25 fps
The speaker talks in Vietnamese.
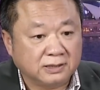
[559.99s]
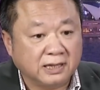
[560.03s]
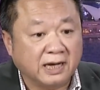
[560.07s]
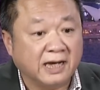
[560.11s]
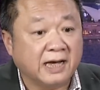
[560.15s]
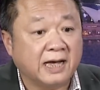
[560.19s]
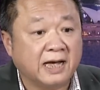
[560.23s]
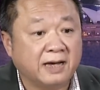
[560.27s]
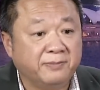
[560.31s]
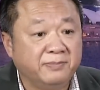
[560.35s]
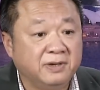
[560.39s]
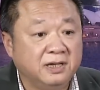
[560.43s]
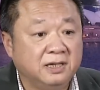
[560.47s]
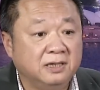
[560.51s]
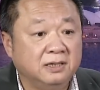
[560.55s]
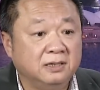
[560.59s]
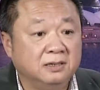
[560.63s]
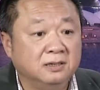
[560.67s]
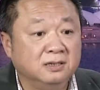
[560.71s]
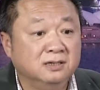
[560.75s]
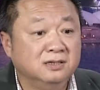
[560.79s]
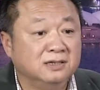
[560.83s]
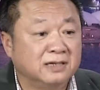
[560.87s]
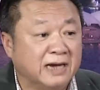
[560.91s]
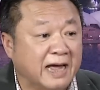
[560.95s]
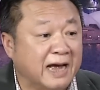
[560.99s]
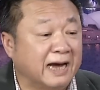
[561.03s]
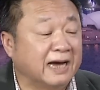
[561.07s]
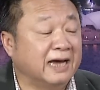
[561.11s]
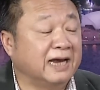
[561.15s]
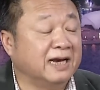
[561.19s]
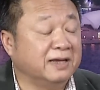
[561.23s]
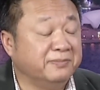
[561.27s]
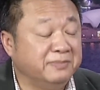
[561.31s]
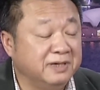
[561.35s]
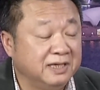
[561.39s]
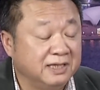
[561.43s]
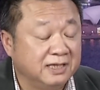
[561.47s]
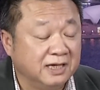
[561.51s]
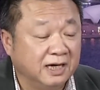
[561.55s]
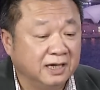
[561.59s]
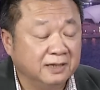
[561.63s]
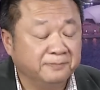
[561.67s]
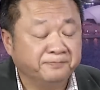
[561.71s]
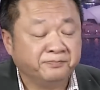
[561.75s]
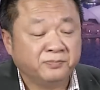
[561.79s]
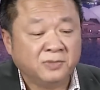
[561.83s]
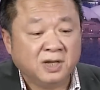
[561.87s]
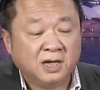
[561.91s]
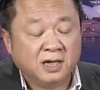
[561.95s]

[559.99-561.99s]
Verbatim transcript: ta bị thương nặng hay là bị chết